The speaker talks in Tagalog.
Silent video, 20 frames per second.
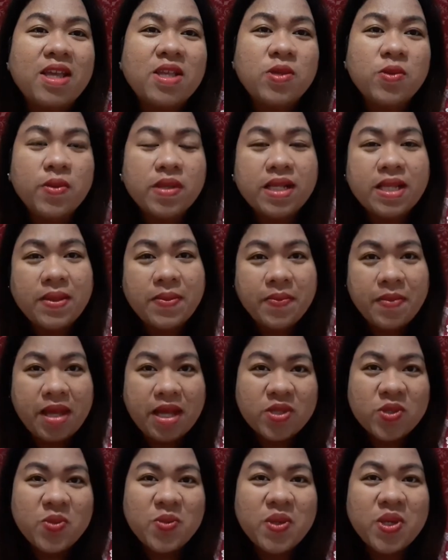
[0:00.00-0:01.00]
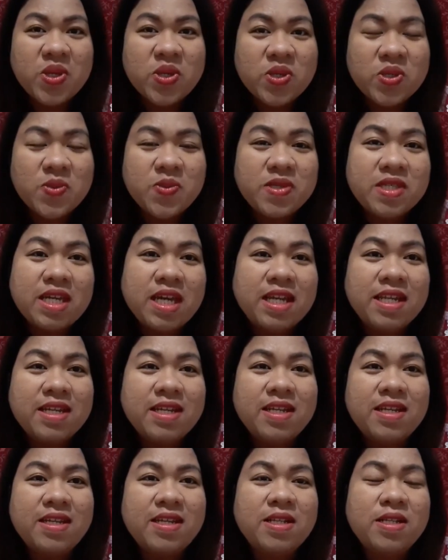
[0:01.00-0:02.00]
guys, welcome back to my YouTube
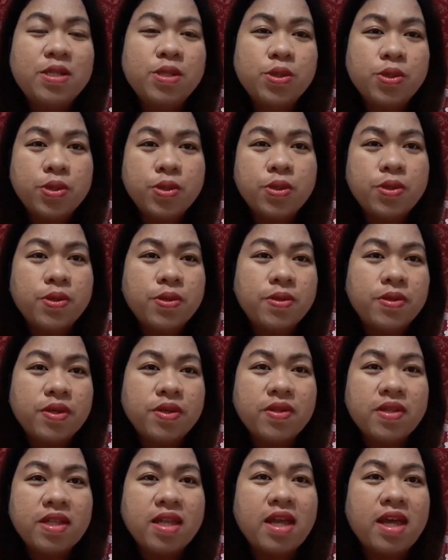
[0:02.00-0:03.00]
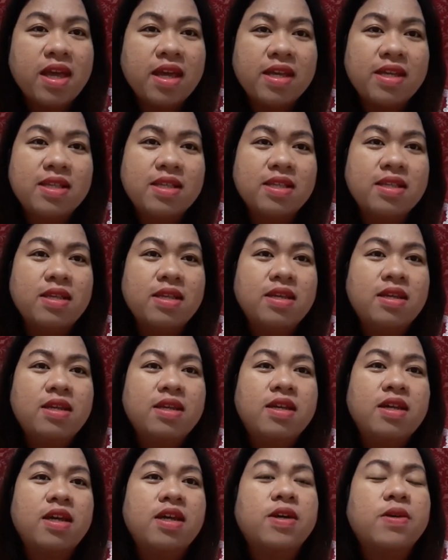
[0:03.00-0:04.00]
channel. So, yun guys,
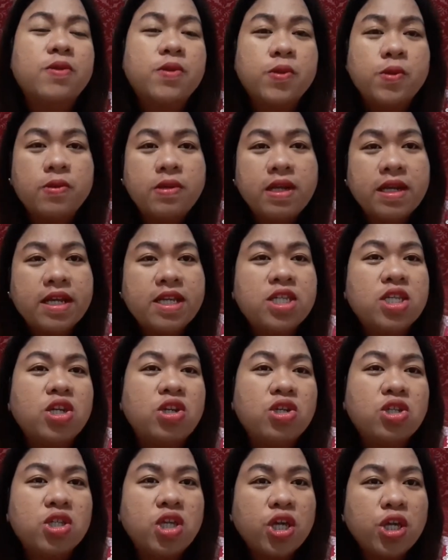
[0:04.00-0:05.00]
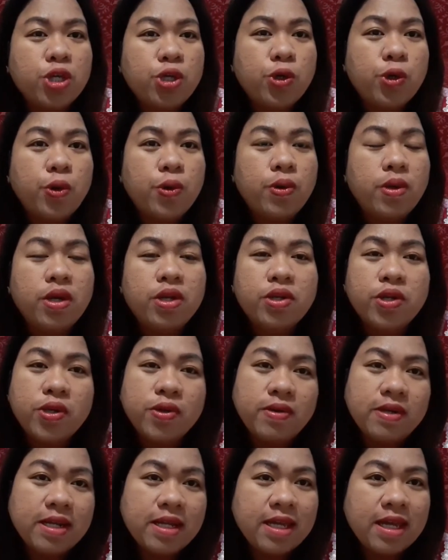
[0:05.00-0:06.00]
uh, gusto ko lang i-share sa inyo kung ano
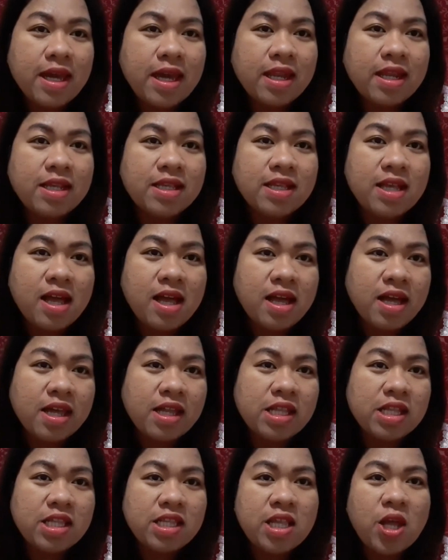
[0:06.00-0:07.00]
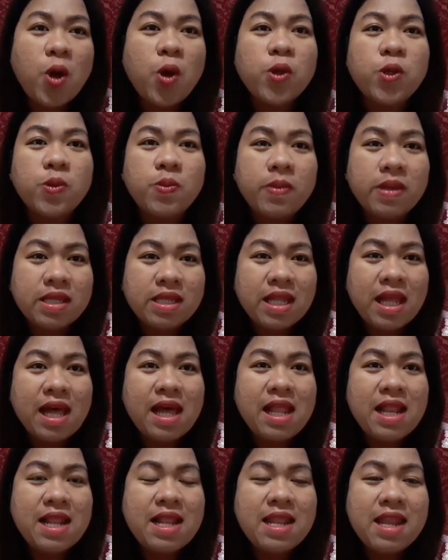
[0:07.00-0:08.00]
yung nangyari sa akin sa
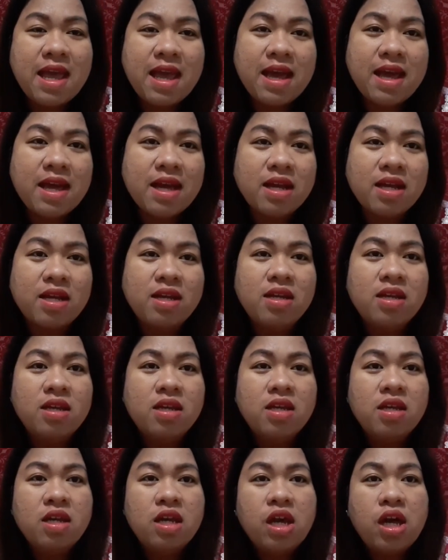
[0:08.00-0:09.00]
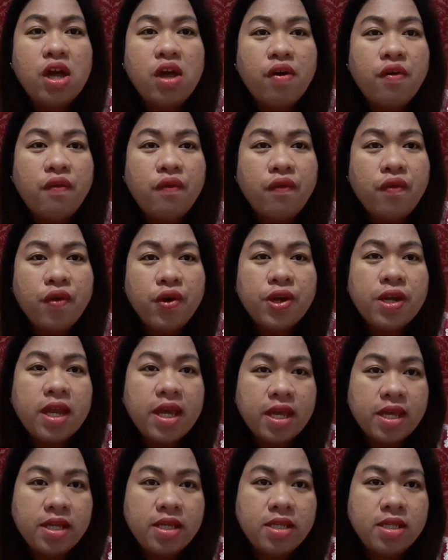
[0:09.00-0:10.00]
hospital ng 4 uh, ah,
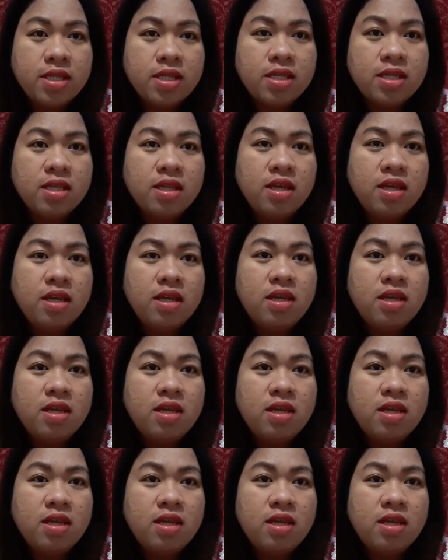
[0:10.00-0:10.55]
days.